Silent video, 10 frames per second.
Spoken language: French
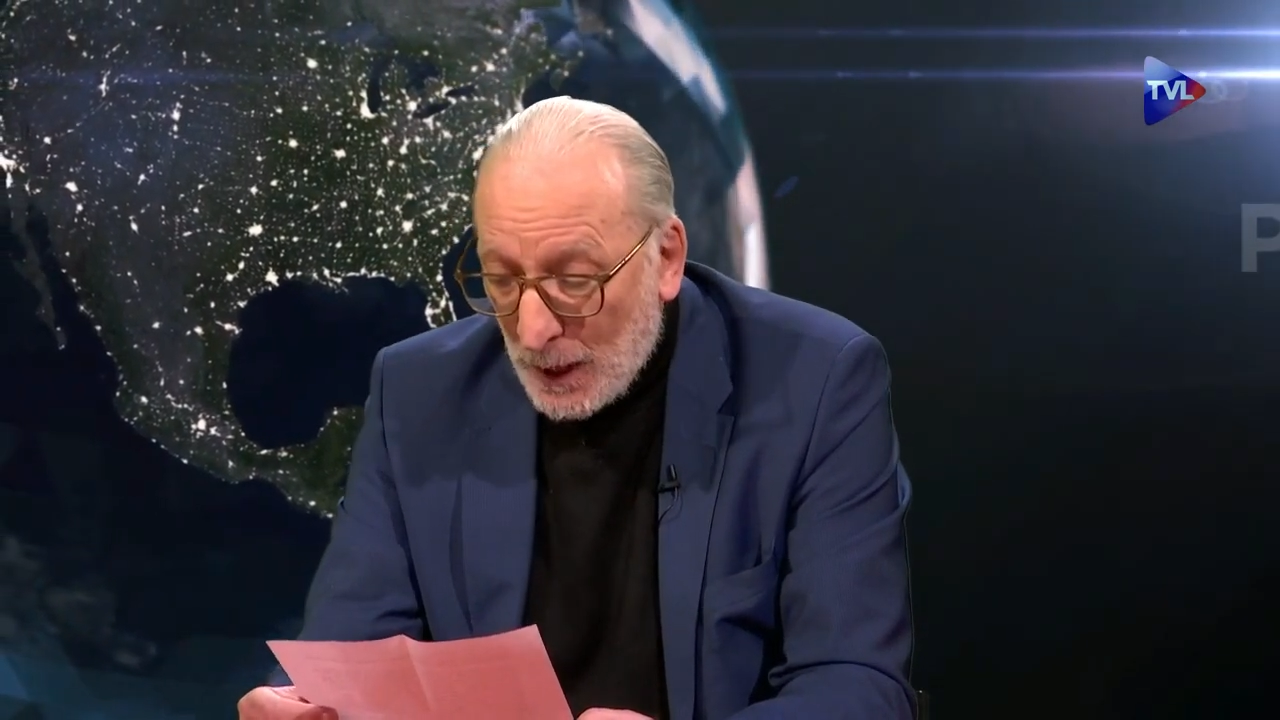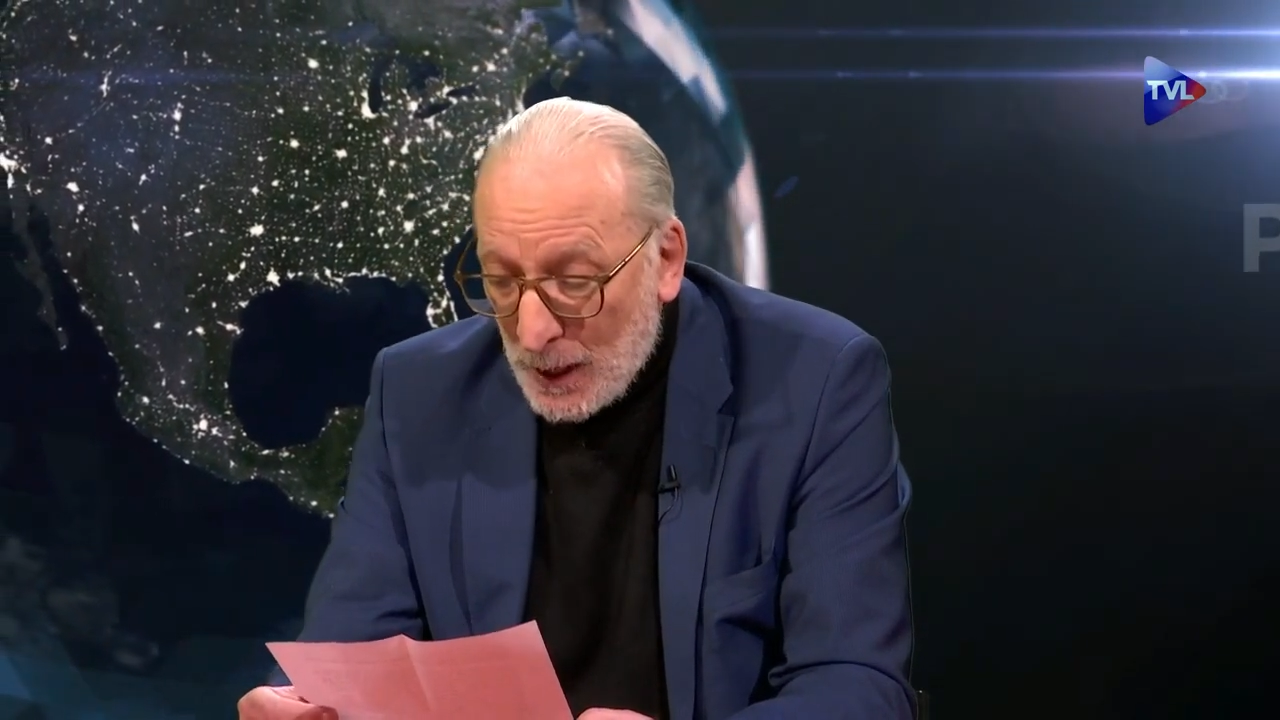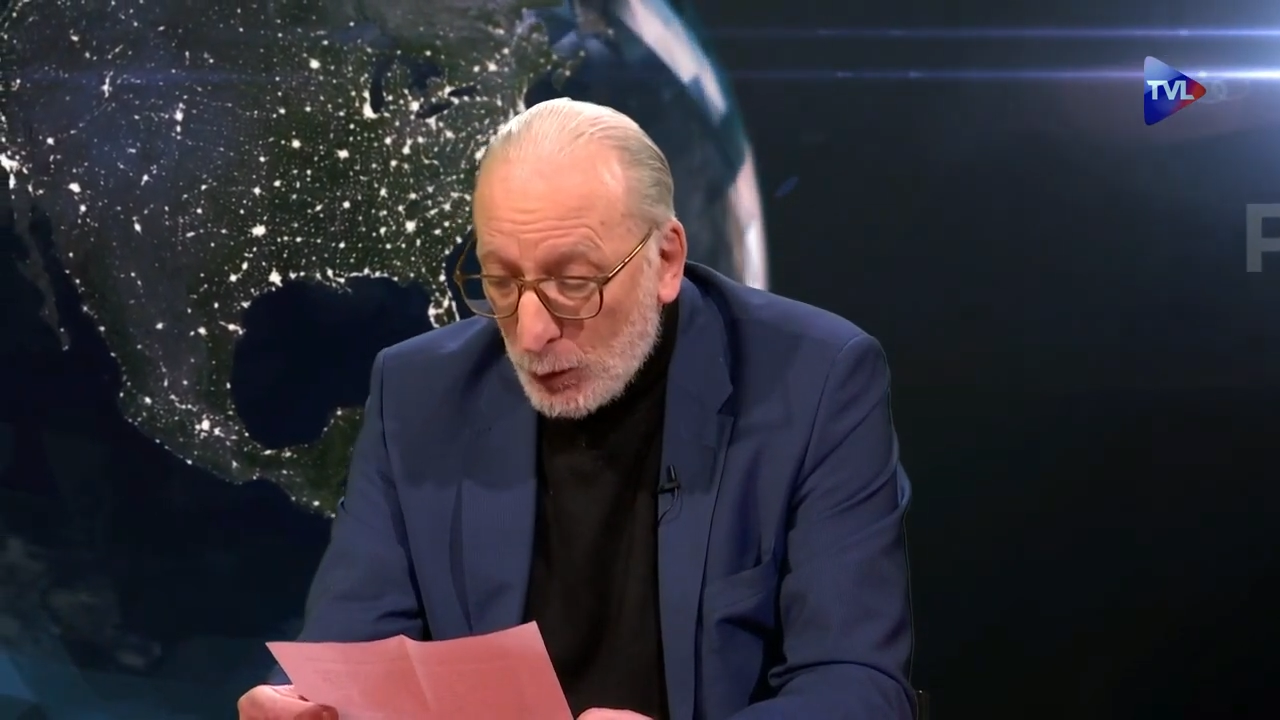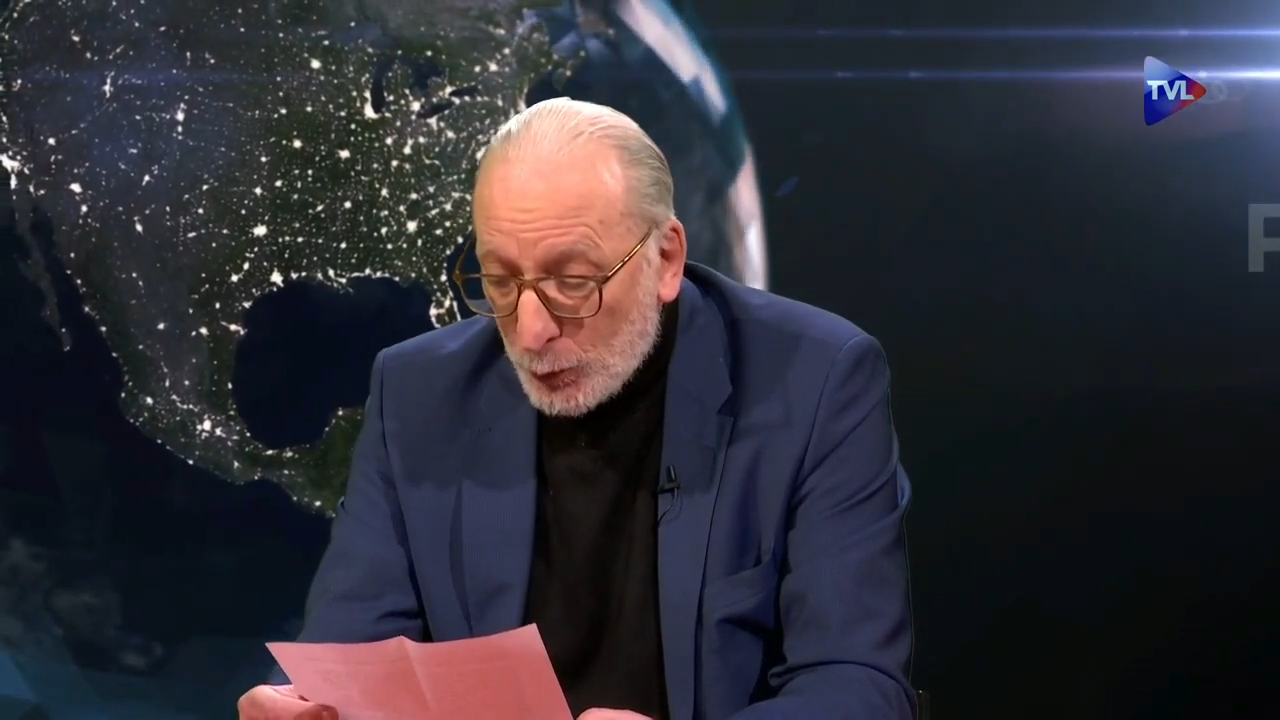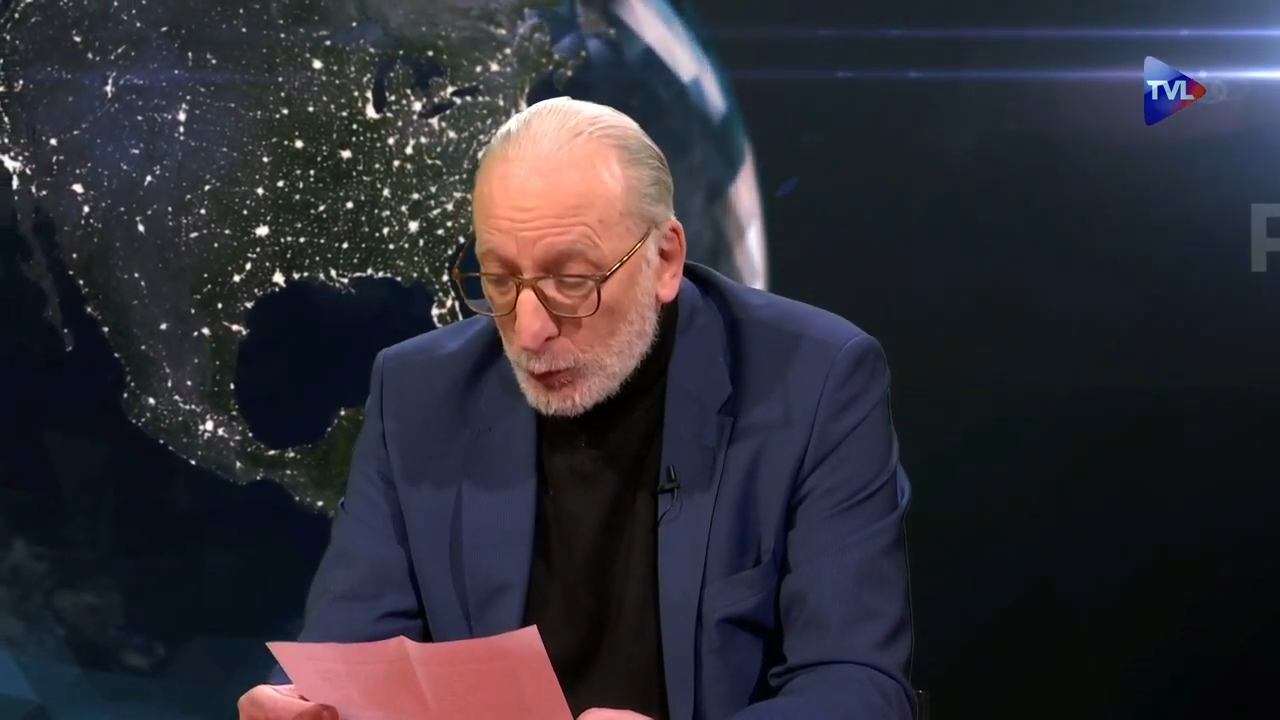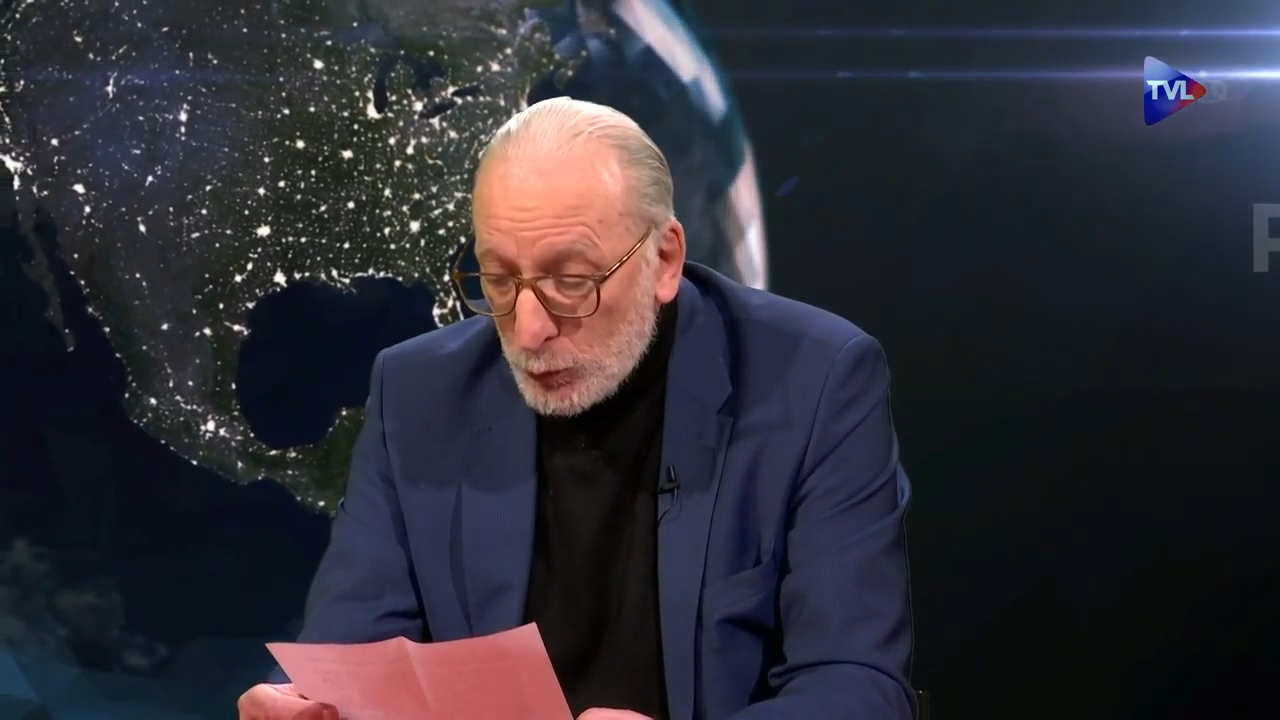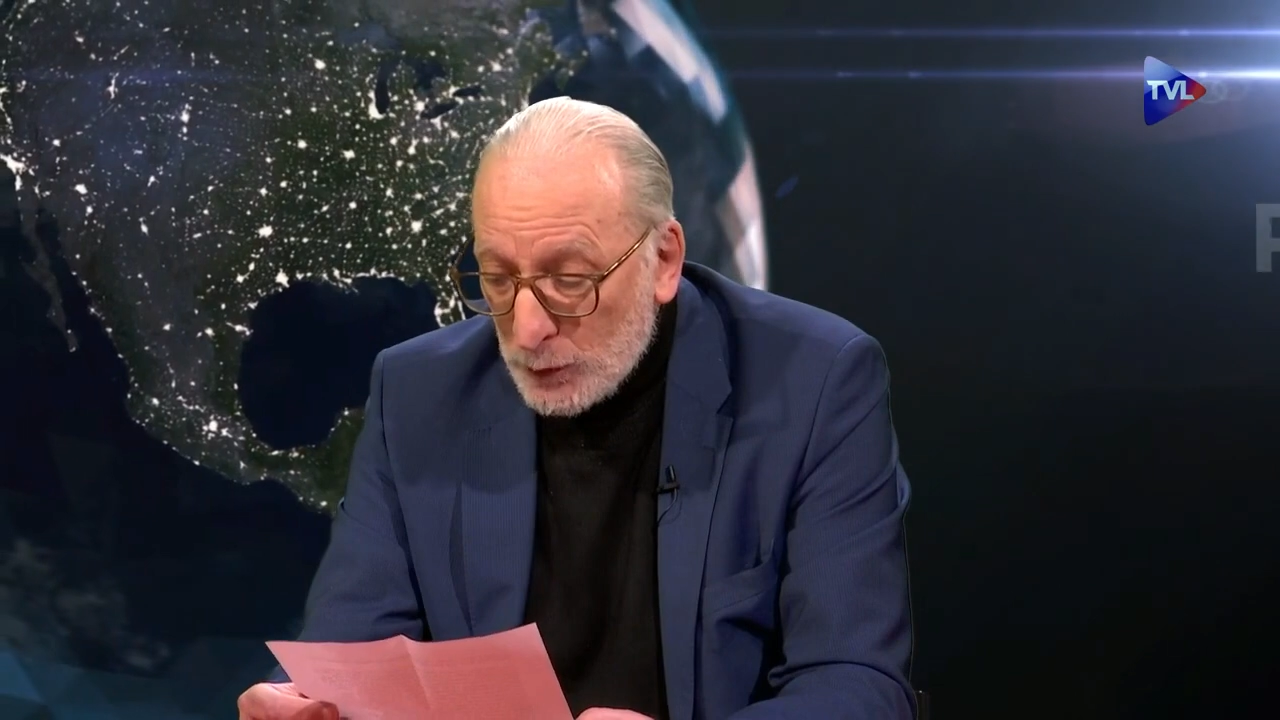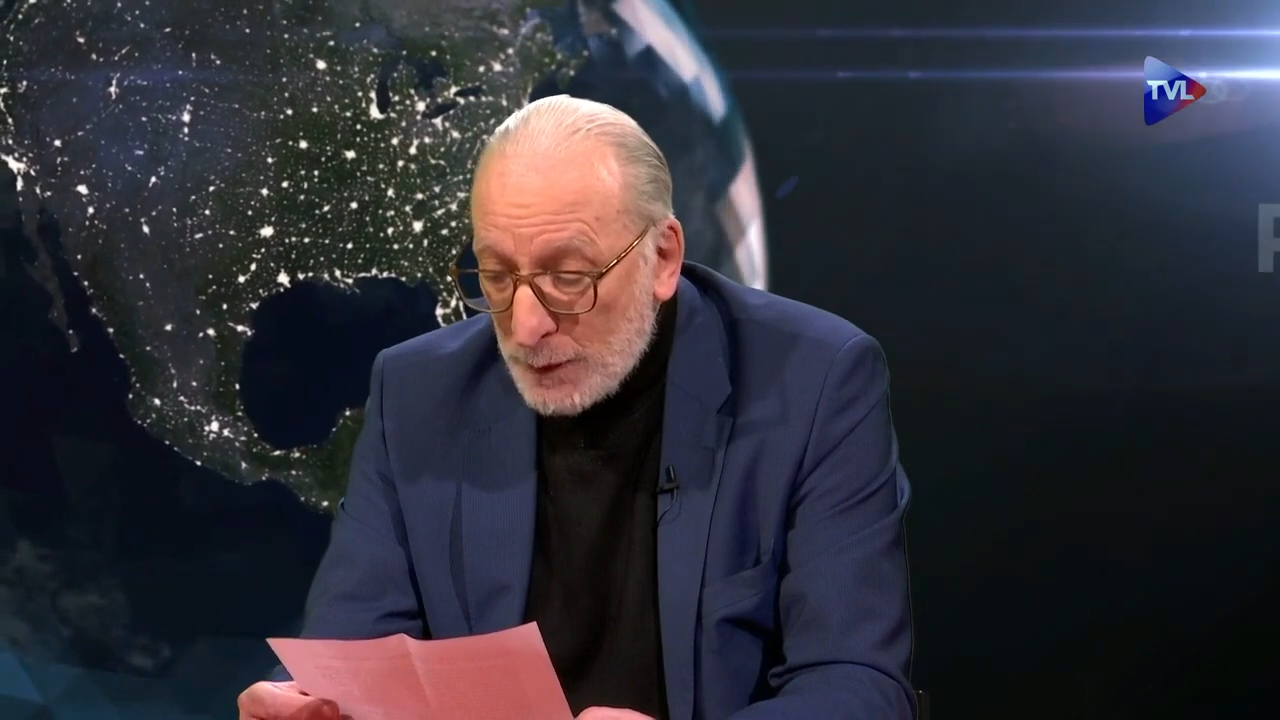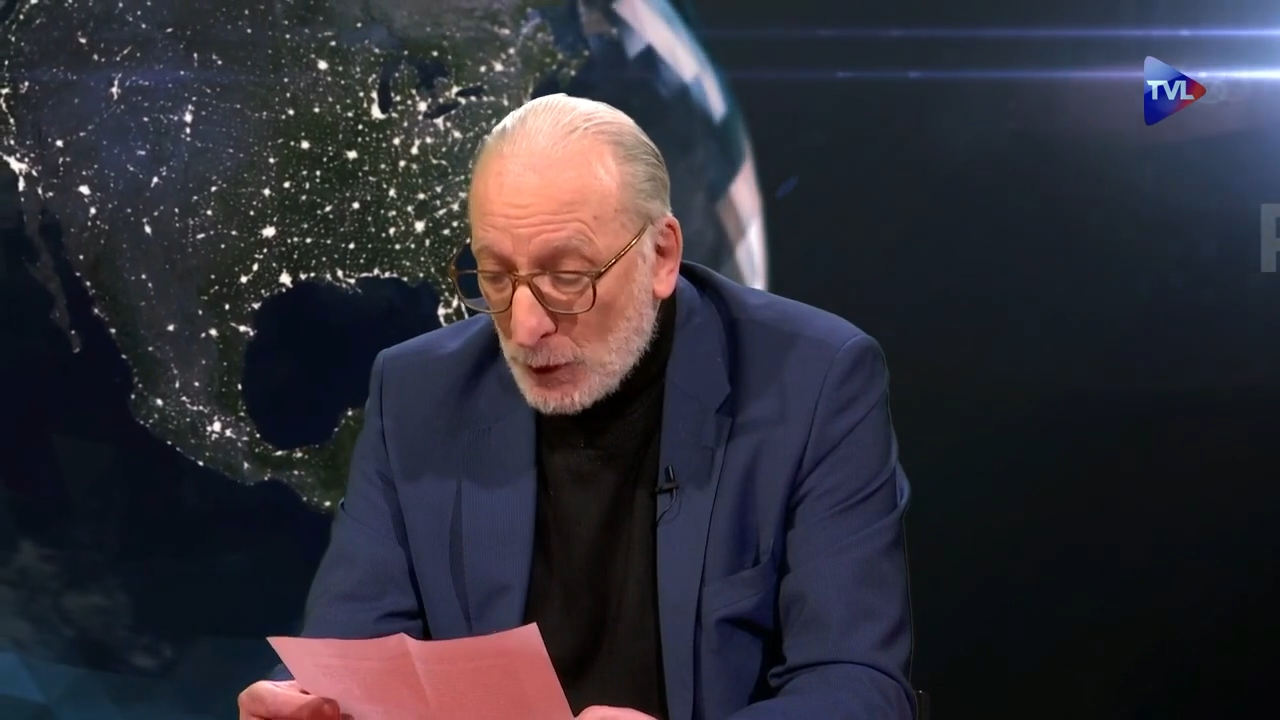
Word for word: alors que nous,